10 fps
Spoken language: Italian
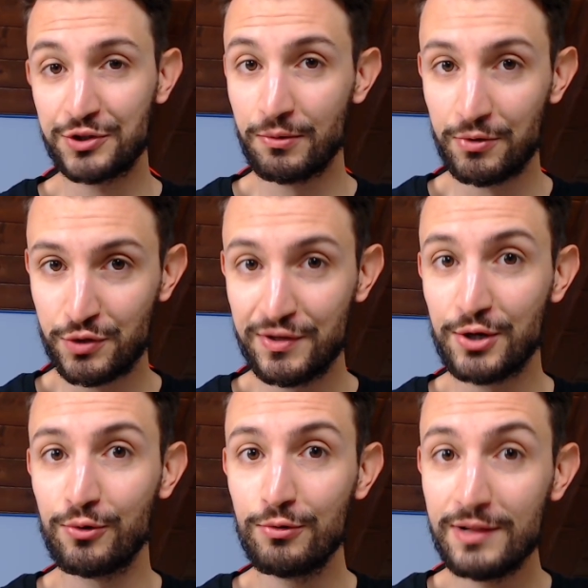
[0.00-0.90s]
in questo
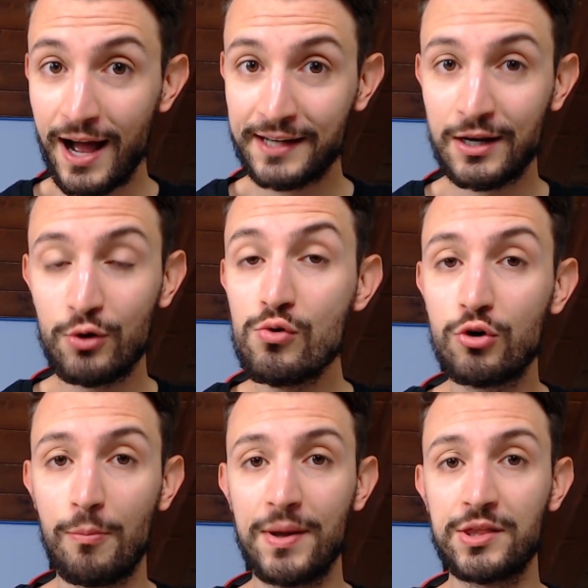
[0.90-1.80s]
video con un like, un
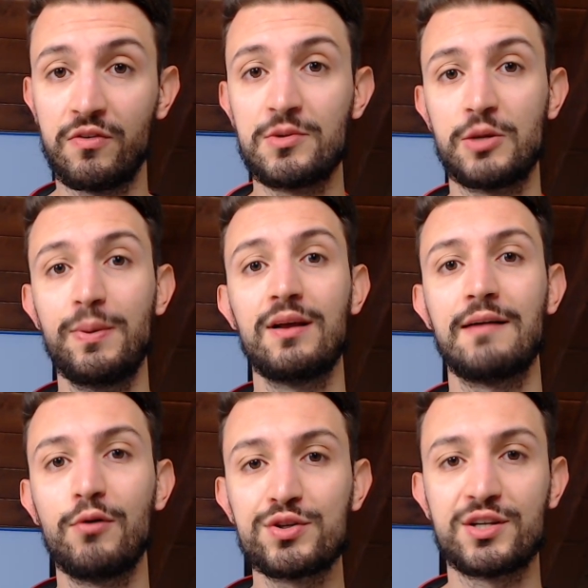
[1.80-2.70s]
commento a farmi sapere
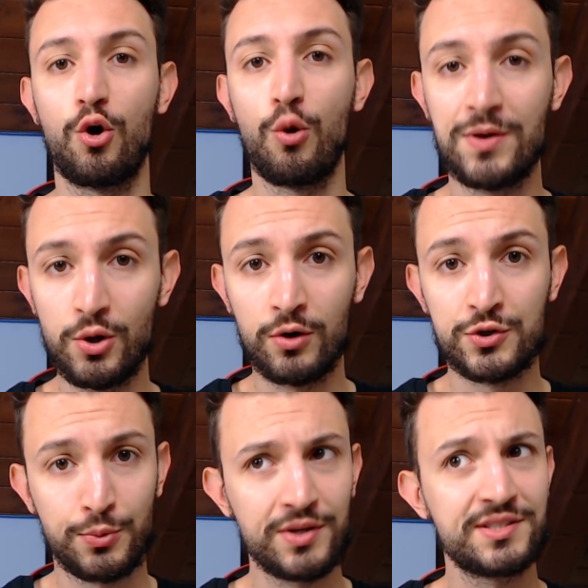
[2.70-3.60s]
la vostra opinione
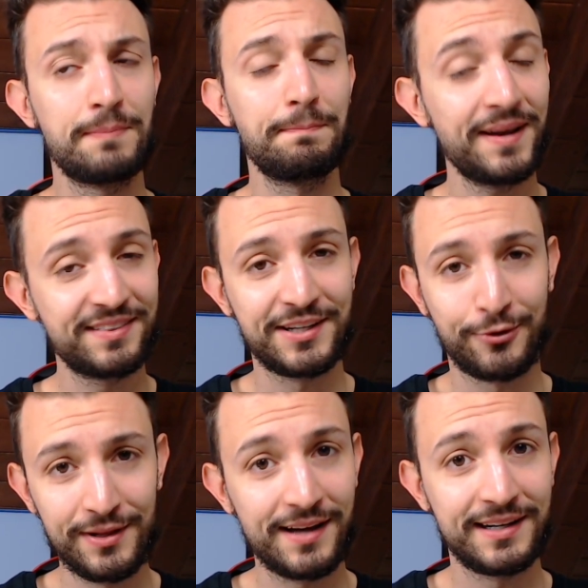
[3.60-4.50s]
su questi
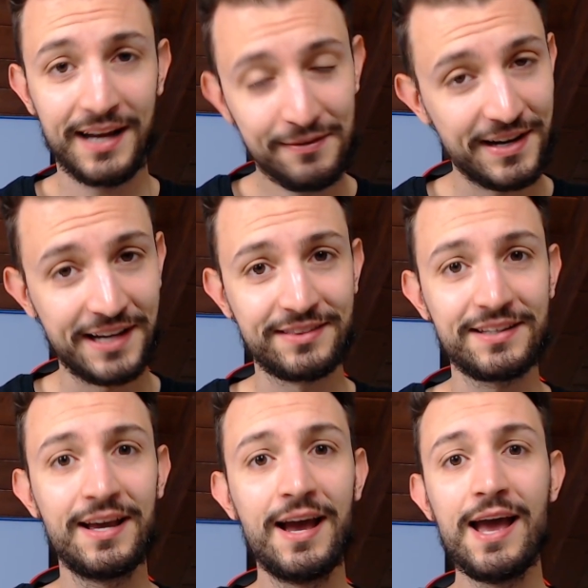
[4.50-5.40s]
particolari
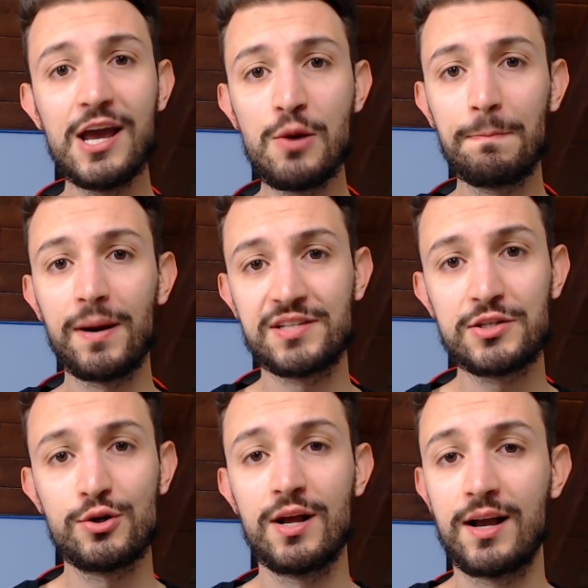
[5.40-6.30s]
eventi e un
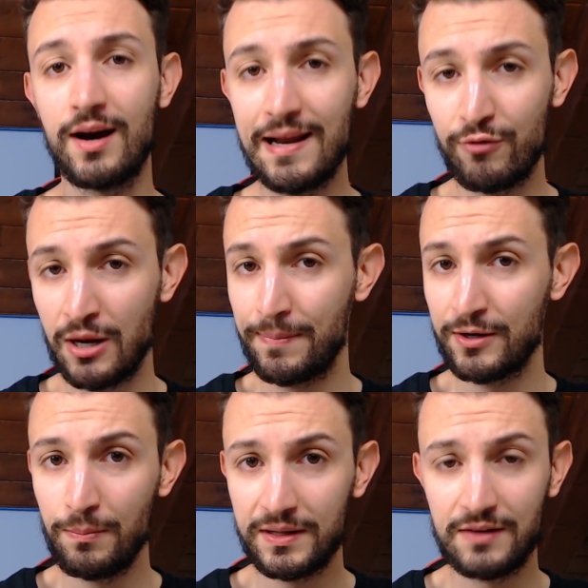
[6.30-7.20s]
passaggio al canale Vola per
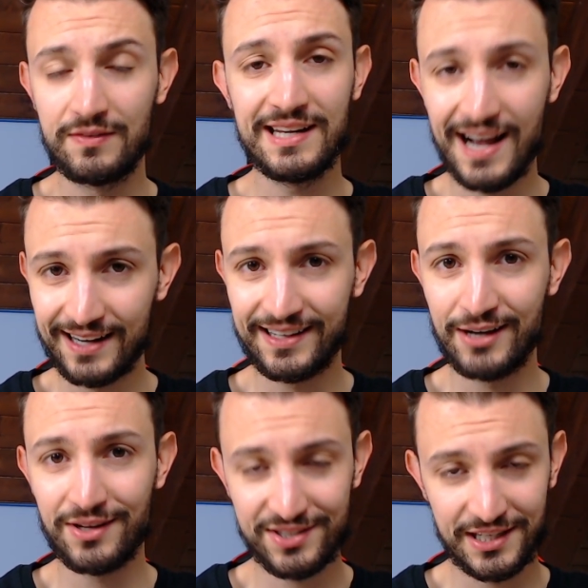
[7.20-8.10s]
non perdervi neanche
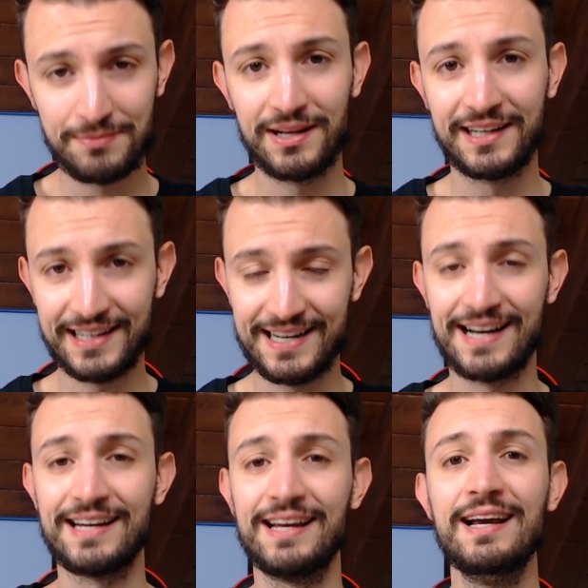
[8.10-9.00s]
una stream del
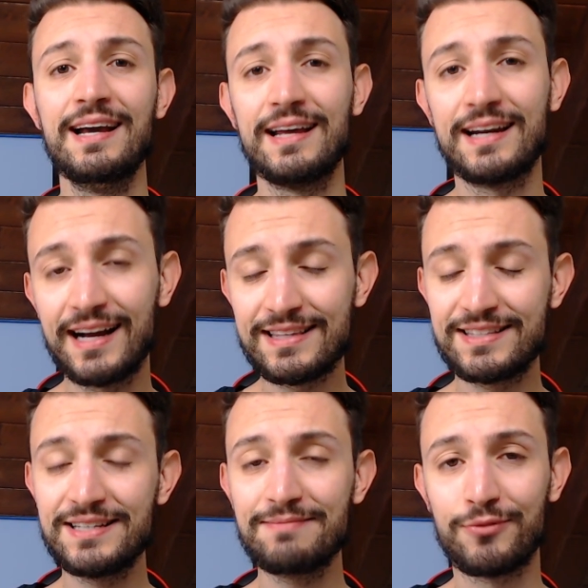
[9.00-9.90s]
canale.
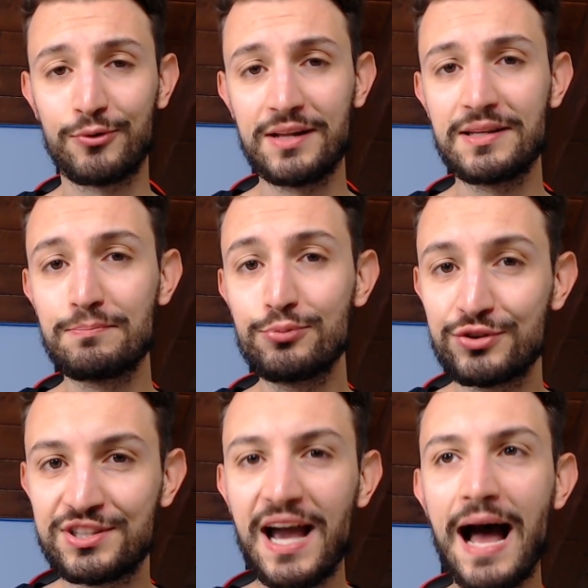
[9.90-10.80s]
Ragazzi, quindi
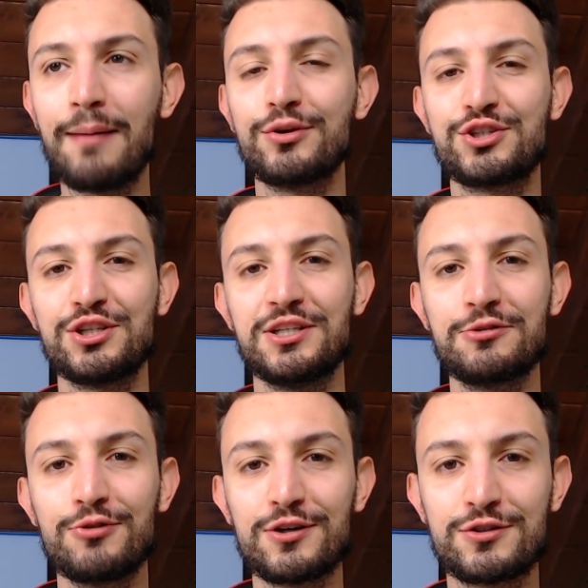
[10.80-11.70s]
buttiamoci
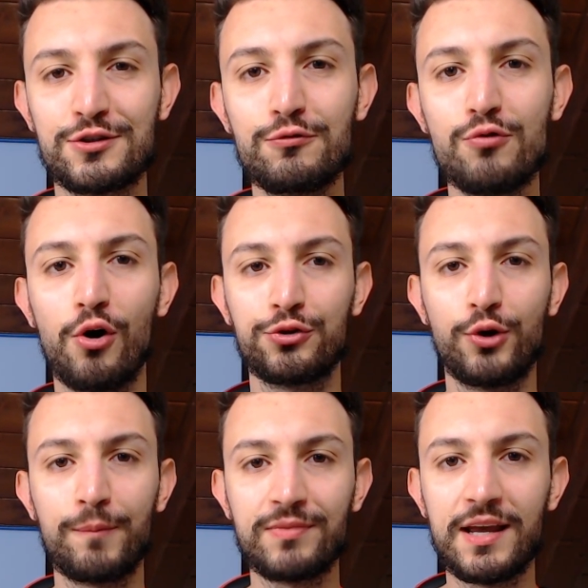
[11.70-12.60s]
in questo
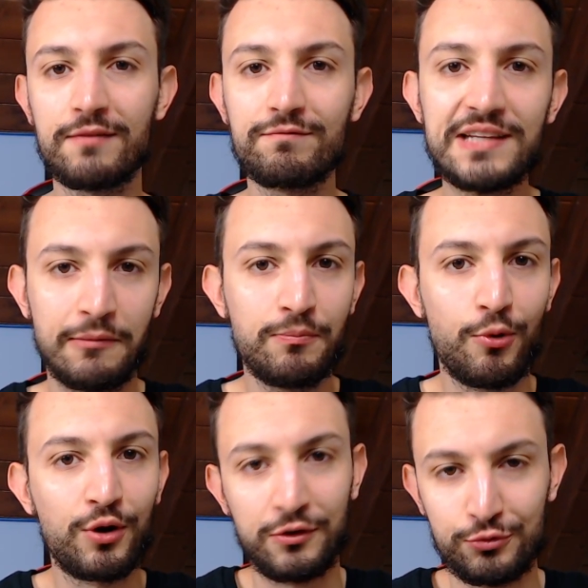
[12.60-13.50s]
vuoto e vediamo un
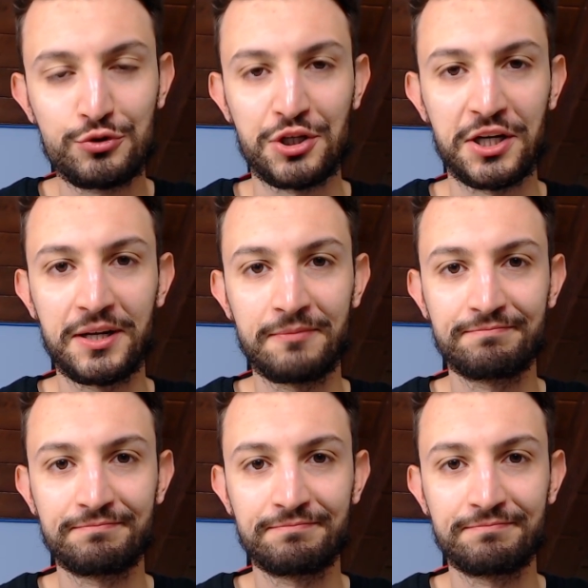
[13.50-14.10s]
po' che succede.